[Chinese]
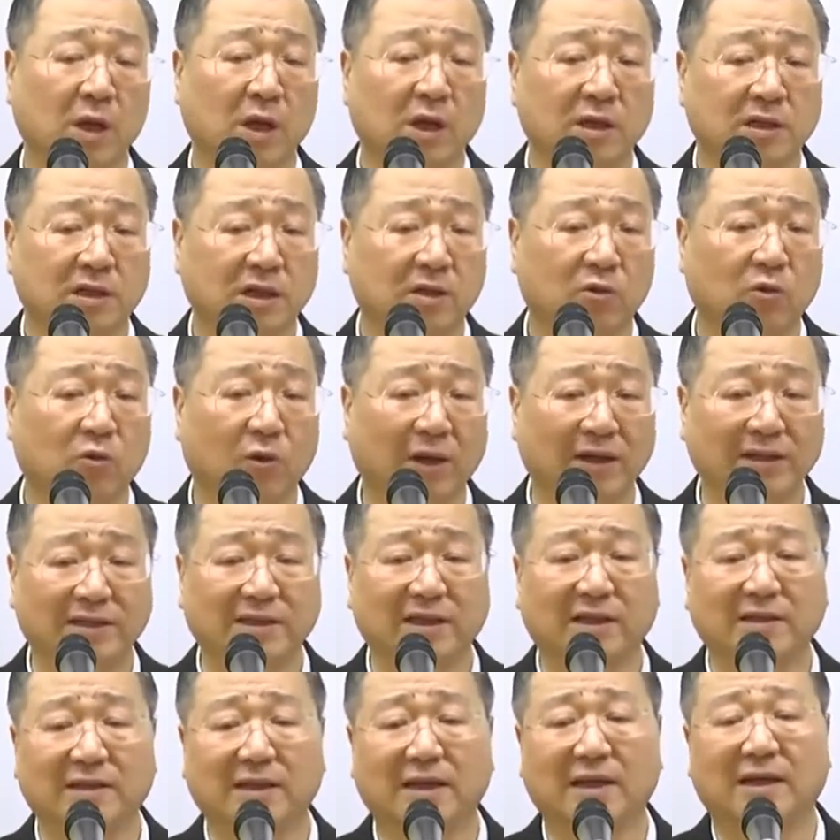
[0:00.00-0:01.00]
这个幻
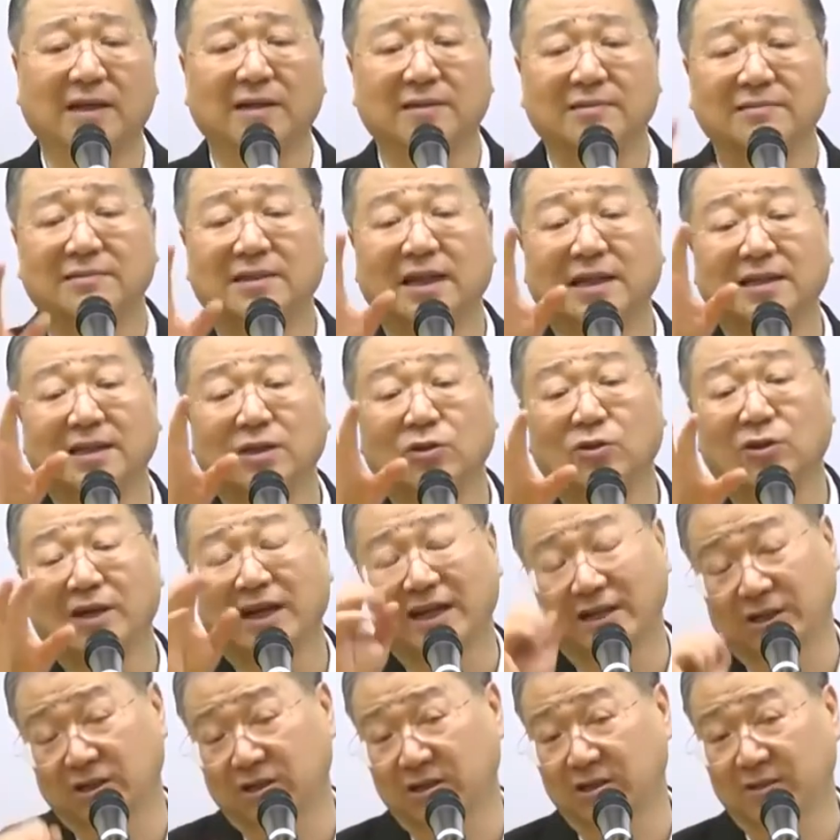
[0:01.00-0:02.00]
象呢，大家都
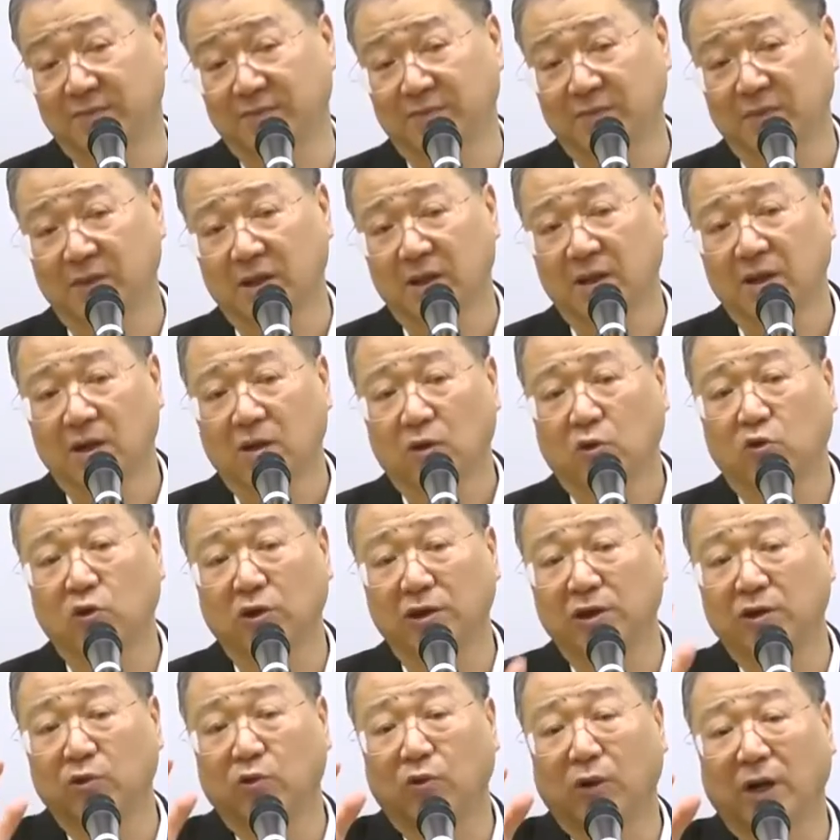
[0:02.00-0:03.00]
看到了。过
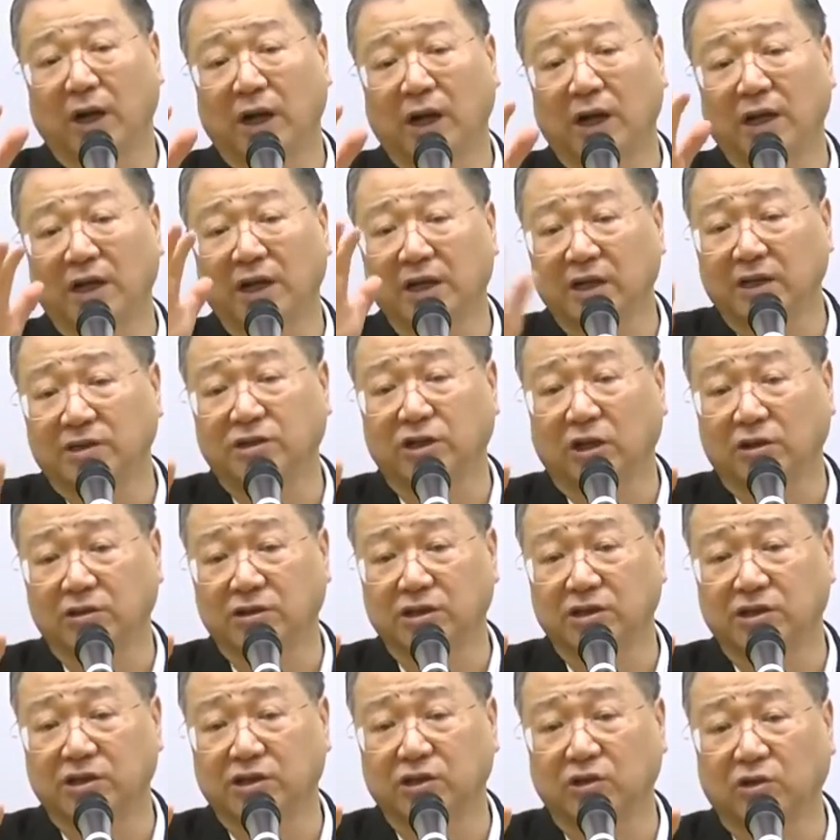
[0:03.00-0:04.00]
一会儿，一个小
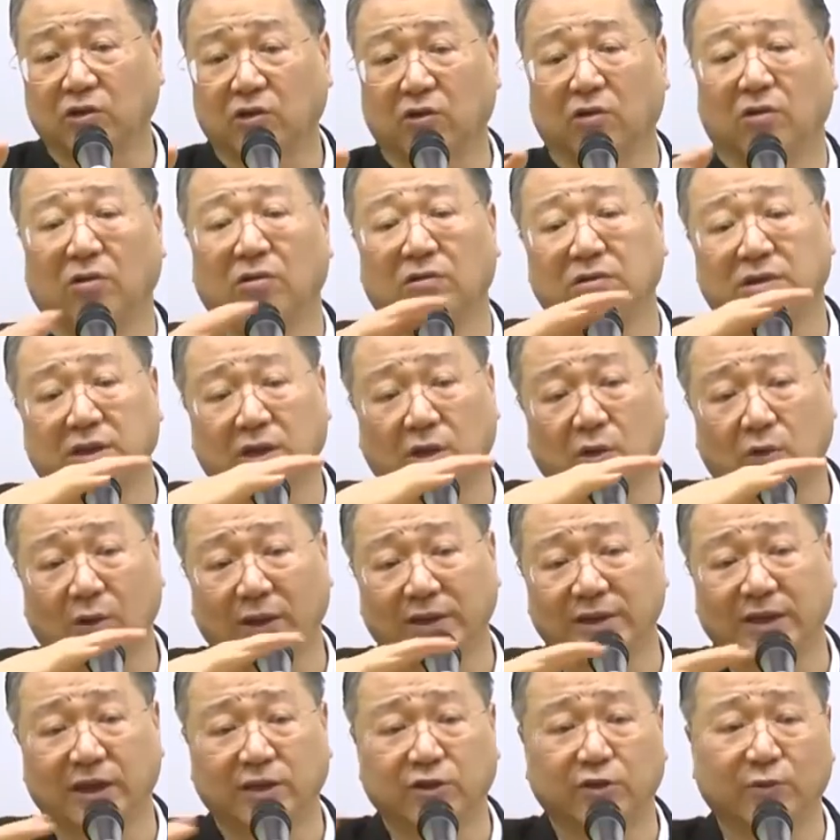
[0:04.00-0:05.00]
时之后，这个
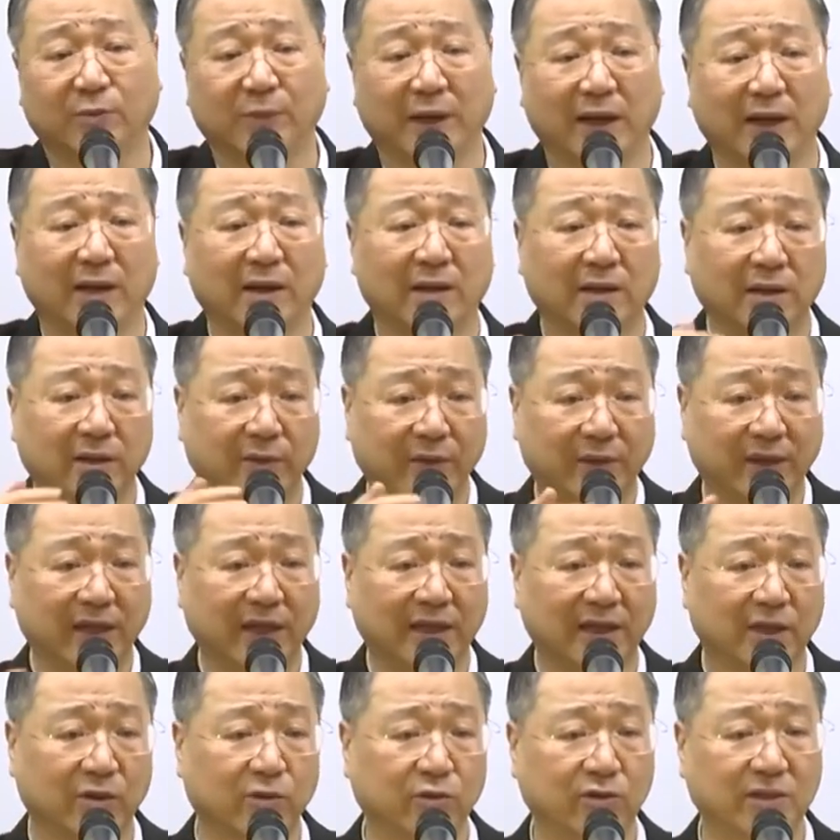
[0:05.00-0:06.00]
幻象就没了，因为大
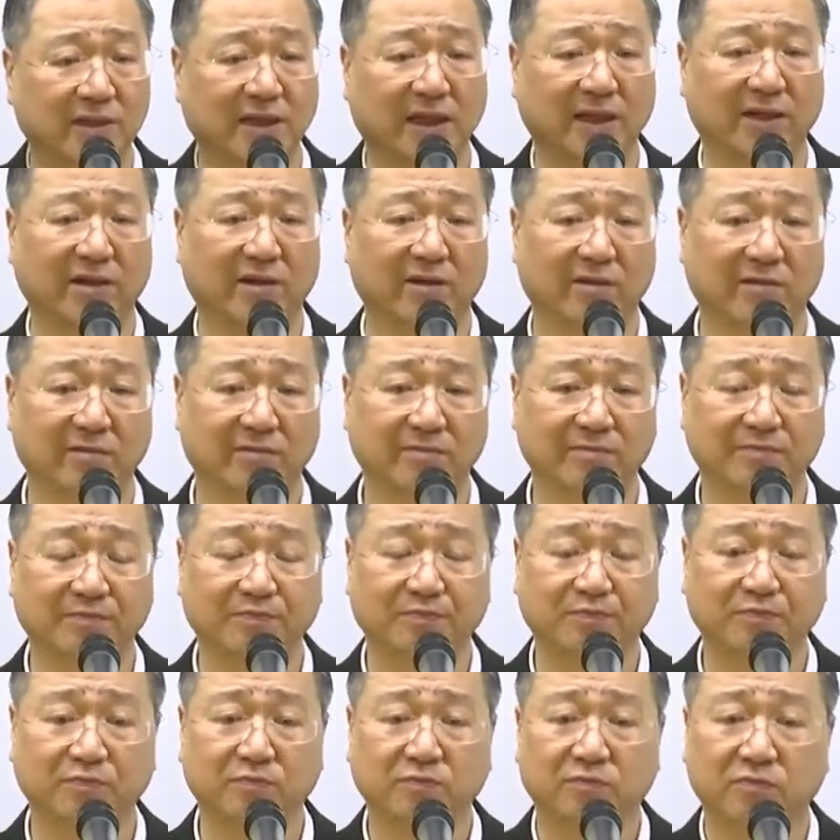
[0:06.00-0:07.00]
家都散掉了。
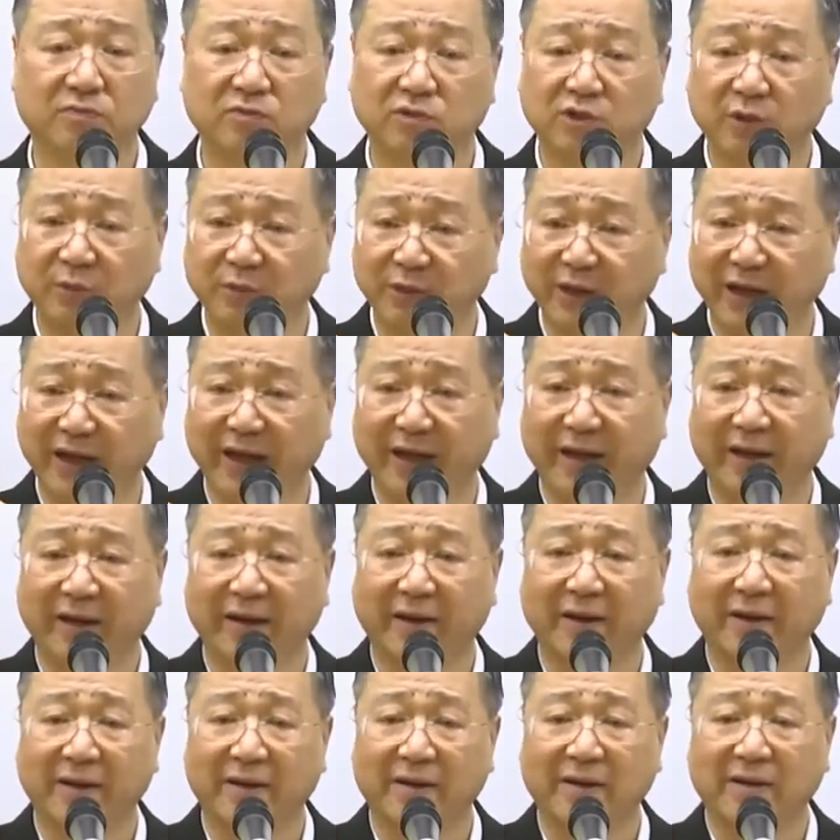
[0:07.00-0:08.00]
对不对？
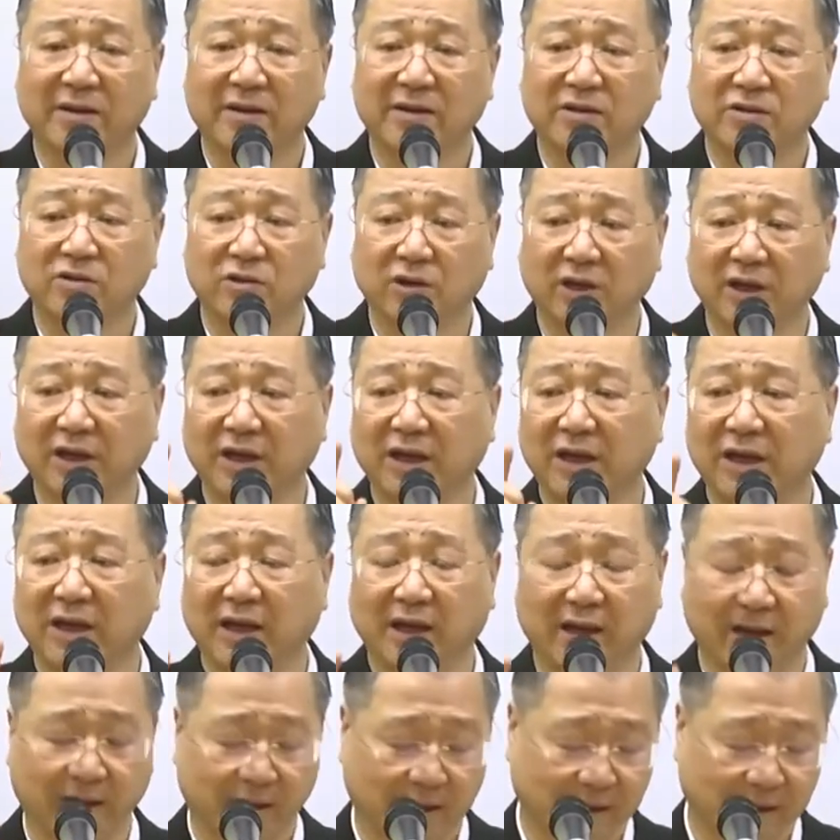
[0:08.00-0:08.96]
所以，